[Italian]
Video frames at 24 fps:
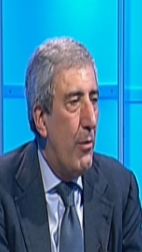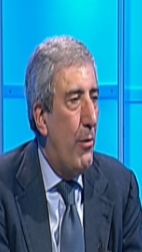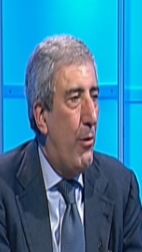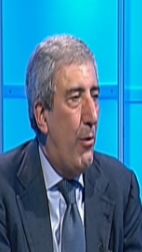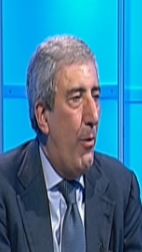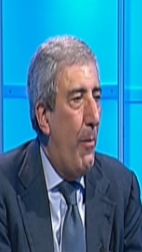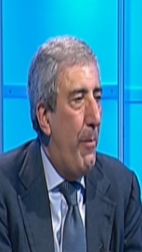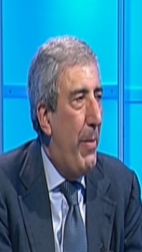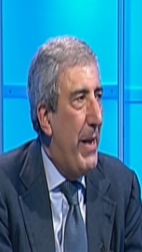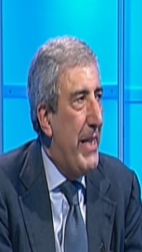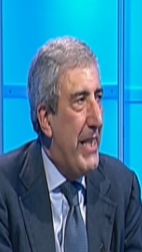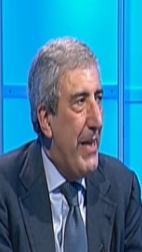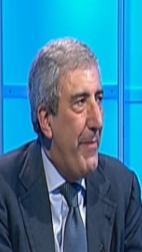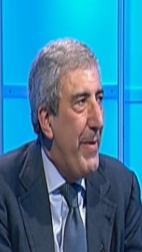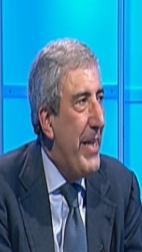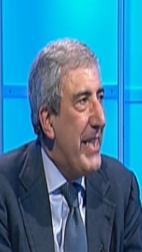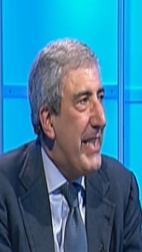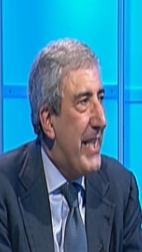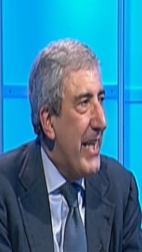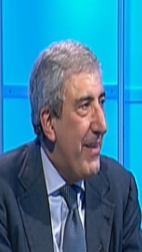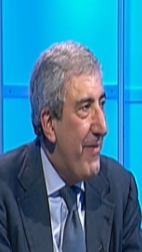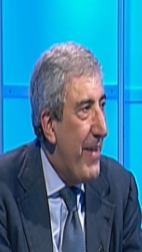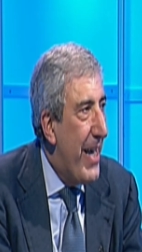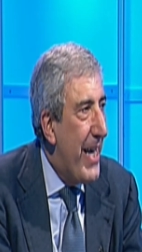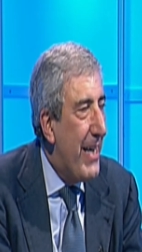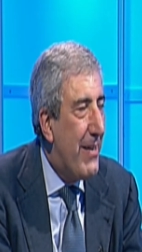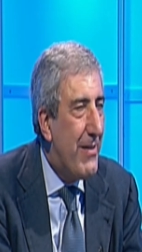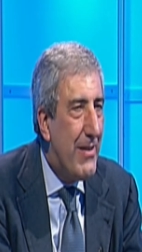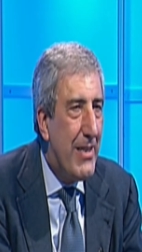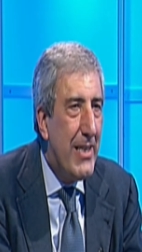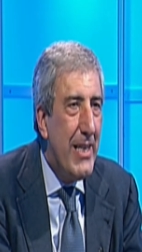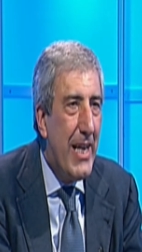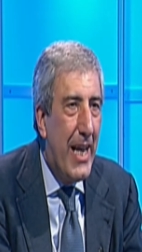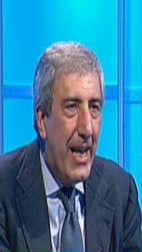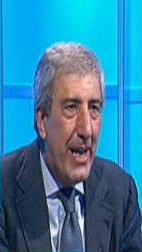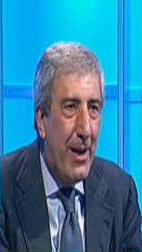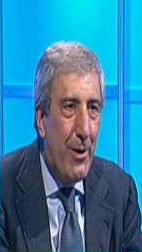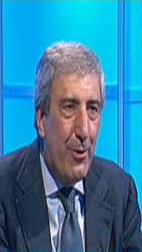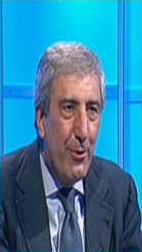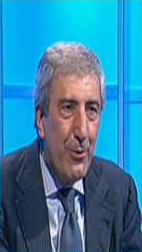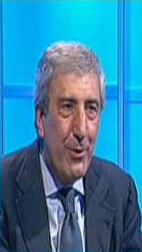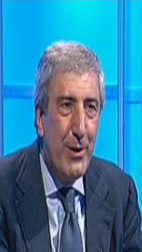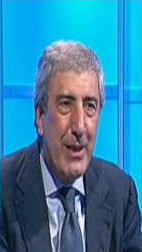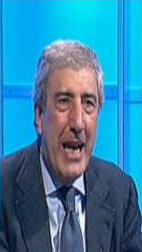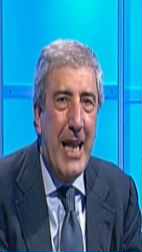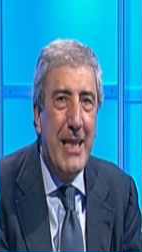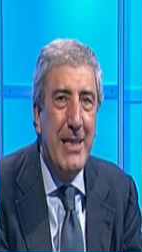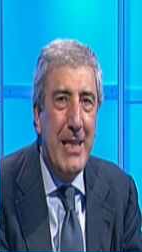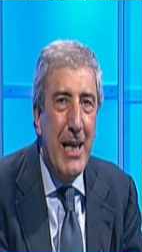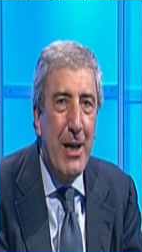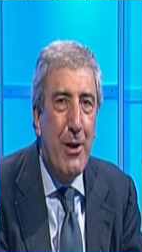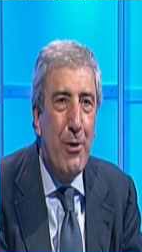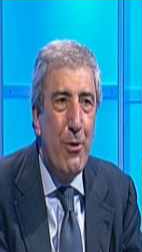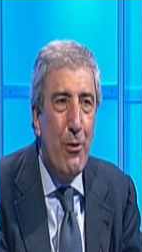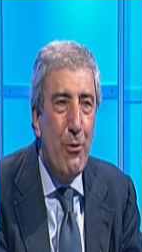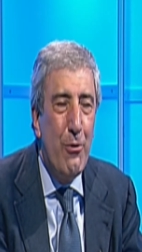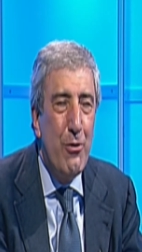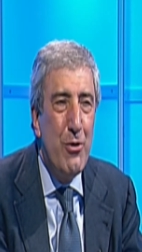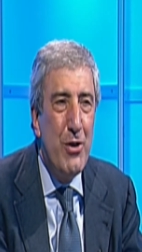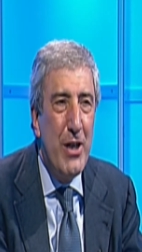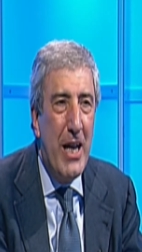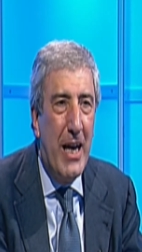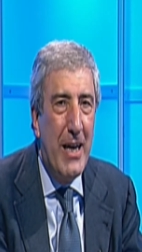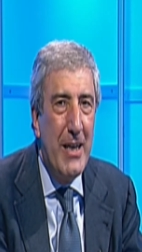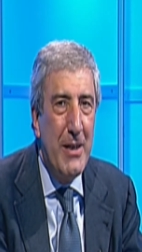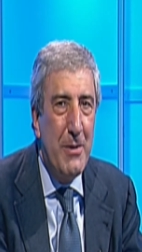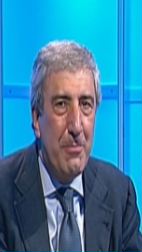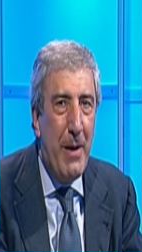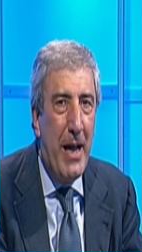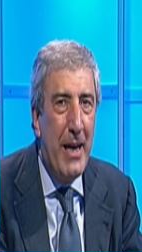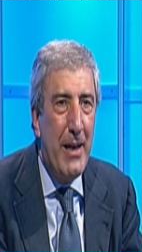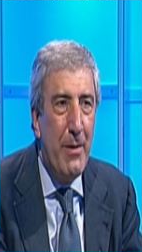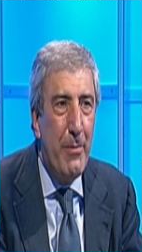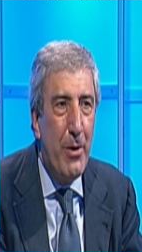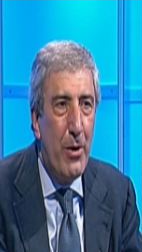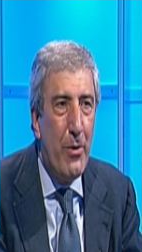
completamente diversi e con la tecnologia alle spalle,